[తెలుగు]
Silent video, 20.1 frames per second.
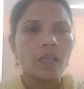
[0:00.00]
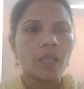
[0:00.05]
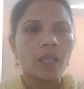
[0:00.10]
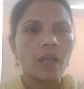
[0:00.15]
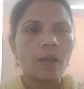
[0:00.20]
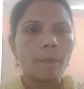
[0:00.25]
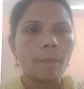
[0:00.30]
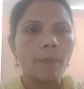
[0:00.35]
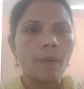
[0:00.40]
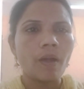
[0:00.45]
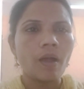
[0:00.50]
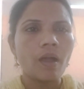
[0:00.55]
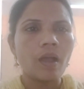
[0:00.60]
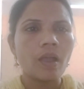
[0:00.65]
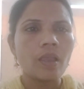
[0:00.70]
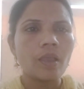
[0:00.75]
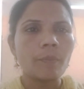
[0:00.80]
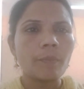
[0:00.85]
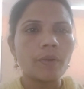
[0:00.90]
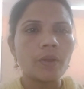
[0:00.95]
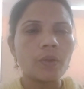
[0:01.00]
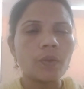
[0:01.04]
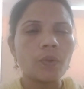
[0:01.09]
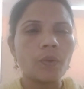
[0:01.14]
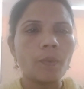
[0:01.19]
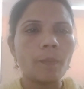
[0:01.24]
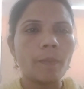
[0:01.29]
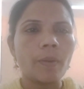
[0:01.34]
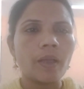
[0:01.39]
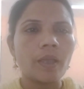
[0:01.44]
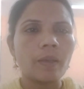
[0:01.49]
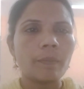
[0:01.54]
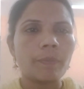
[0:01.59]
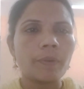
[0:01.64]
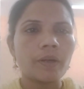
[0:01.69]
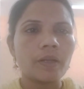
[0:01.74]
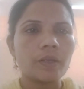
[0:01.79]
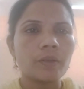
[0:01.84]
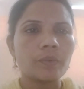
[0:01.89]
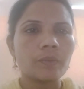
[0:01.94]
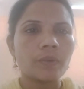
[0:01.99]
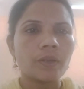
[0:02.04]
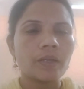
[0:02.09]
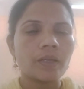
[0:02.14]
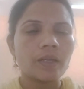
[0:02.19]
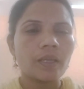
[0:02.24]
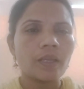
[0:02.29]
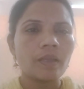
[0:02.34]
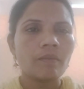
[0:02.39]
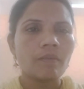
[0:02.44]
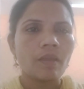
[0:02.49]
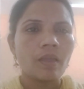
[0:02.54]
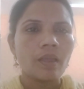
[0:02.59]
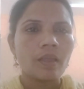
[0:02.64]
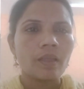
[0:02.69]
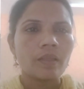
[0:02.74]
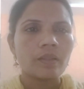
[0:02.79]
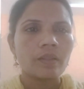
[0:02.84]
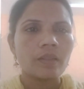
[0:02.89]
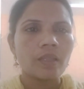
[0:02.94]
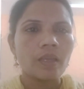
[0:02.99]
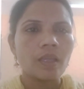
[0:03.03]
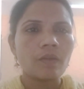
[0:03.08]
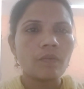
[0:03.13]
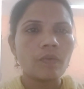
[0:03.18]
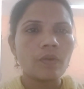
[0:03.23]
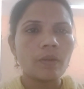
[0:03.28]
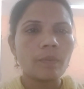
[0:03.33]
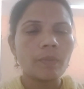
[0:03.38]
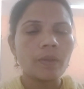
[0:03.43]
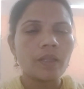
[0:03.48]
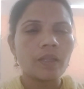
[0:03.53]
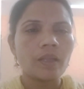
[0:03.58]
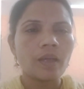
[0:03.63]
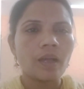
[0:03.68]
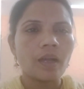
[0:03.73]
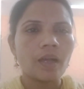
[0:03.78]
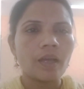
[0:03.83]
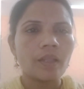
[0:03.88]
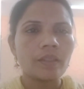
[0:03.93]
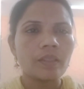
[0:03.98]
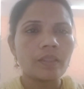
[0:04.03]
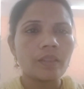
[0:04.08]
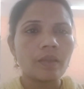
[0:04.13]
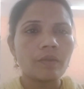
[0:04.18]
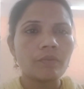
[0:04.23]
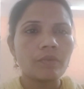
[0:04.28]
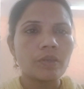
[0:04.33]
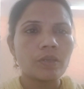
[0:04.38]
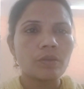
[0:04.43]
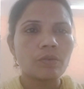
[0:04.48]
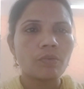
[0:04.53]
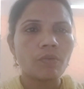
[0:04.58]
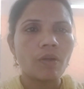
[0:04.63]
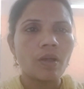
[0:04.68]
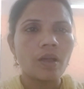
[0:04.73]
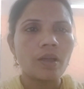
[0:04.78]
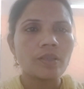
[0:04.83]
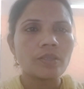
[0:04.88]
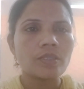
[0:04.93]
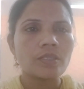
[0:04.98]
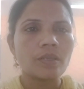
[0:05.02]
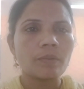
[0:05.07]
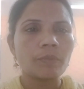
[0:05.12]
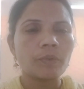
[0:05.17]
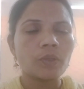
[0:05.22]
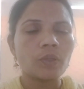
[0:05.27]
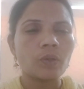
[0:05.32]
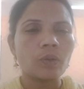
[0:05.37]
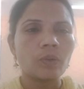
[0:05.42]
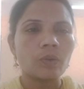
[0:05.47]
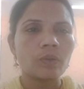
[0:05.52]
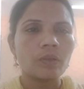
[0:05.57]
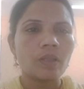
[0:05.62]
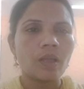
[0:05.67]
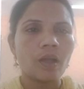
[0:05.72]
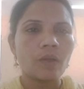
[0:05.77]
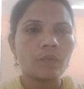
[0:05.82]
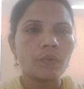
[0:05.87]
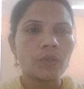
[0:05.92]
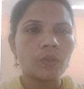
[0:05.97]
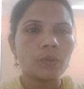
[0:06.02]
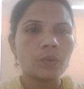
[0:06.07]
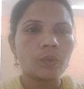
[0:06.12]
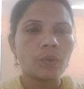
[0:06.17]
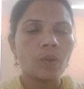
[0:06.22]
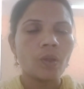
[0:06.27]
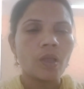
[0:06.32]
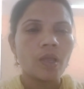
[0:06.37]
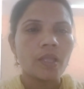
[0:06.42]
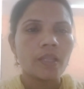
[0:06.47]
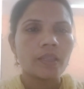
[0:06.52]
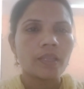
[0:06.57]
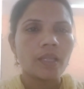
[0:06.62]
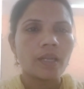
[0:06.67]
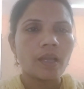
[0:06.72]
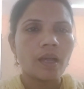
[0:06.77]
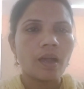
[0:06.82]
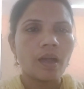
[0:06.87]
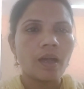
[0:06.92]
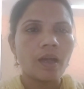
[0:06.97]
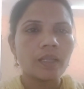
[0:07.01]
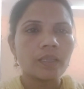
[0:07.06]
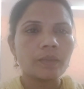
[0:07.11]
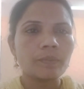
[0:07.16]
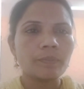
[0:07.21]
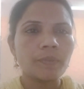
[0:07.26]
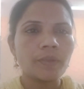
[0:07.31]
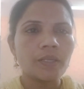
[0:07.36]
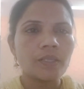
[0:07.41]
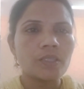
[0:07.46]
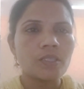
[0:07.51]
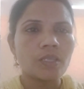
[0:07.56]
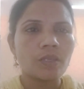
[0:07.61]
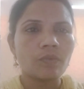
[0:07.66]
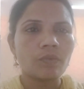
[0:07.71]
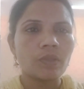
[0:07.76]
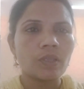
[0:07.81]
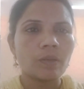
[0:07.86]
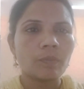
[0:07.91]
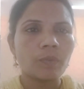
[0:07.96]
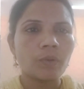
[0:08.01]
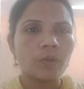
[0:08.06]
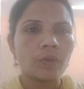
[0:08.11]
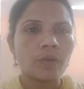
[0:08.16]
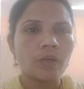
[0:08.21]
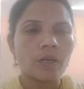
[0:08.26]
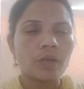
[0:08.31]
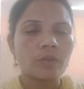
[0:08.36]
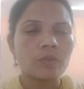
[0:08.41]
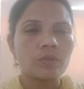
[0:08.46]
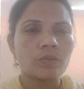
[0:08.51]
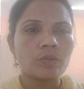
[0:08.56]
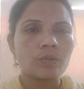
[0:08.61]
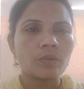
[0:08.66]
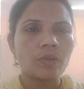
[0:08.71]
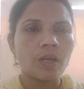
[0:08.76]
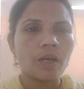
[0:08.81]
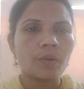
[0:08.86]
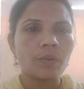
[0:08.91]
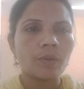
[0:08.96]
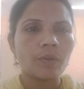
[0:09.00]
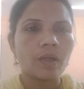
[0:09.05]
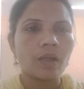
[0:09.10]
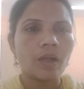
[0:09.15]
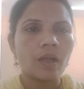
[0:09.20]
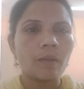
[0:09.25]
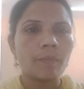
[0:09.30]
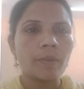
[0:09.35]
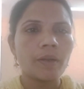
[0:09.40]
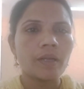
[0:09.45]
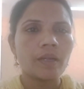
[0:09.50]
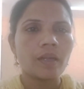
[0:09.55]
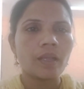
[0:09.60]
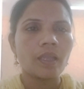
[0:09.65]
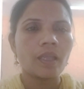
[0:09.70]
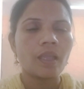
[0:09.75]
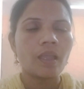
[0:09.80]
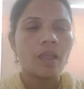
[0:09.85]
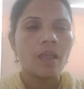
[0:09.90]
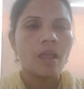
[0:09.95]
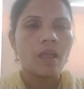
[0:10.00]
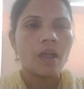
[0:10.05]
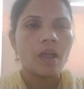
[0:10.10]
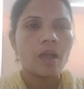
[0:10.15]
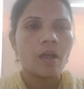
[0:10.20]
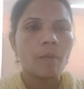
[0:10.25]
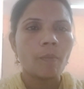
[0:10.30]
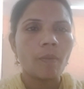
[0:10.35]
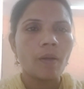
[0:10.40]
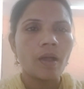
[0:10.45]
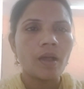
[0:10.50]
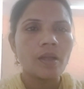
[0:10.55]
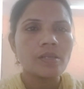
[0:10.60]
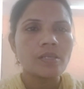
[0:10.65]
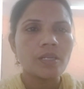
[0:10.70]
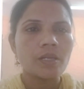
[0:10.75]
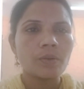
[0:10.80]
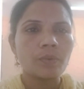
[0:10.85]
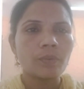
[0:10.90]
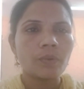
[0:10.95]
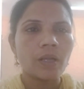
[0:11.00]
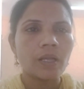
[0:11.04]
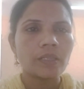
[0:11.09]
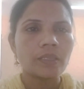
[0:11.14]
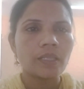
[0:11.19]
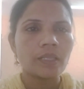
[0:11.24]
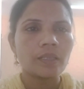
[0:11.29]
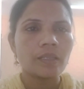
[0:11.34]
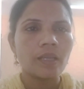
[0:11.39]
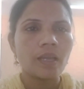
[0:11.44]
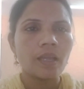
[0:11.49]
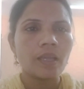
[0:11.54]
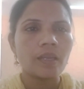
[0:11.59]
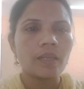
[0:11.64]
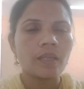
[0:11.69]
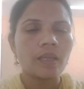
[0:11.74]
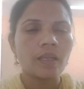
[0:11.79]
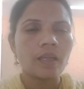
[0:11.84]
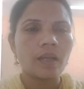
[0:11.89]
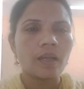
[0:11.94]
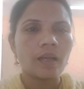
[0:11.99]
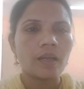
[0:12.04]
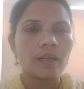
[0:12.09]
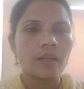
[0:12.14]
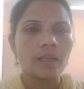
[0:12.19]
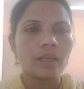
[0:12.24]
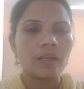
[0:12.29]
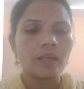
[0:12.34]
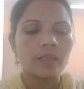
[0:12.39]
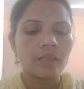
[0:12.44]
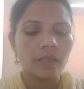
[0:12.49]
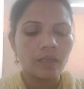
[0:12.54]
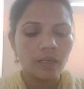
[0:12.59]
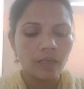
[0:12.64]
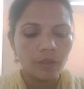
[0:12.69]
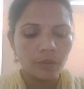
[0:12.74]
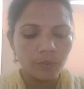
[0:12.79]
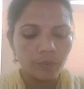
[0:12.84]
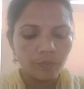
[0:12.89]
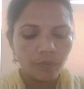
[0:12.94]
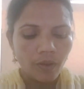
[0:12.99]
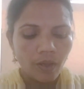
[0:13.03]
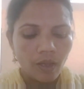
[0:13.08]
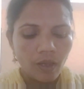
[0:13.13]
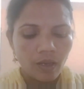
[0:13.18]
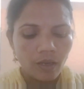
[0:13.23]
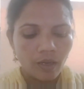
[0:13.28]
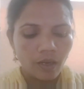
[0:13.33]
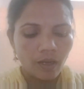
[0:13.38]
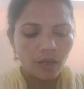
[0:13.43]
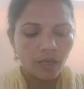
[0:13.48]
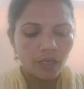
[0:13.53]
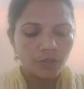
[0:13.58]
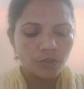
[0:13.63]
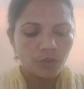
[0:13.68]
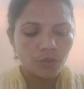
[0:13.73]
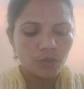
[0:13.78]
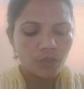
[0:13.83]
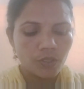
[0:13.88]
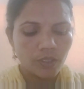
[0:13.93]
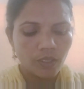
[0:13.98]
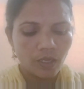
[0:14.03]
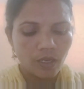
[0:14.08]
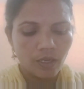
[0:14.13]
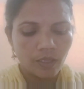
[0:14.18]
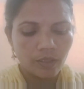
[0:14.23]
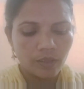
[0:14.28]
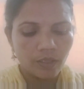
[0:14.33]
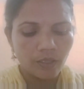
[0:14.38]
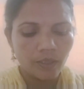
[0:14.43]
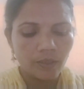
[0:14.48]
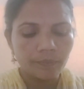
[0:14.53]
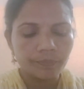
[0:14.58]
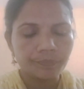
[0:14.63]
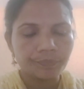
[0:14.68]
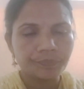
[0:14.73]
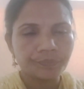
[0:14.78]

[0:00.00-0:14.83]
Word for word: ఏ అపాయమునకు భయపడను అంటే దేవుని మీద అంత విశ్వాసముతో దావీదు తన ఆత్మీయ జీవితంలో నడుస్తున్నాడు కాబట్టే ఆ మాటను అంత ధైర్యంగా అనగలిగినాడు ఇంకా చూచినట్లయితే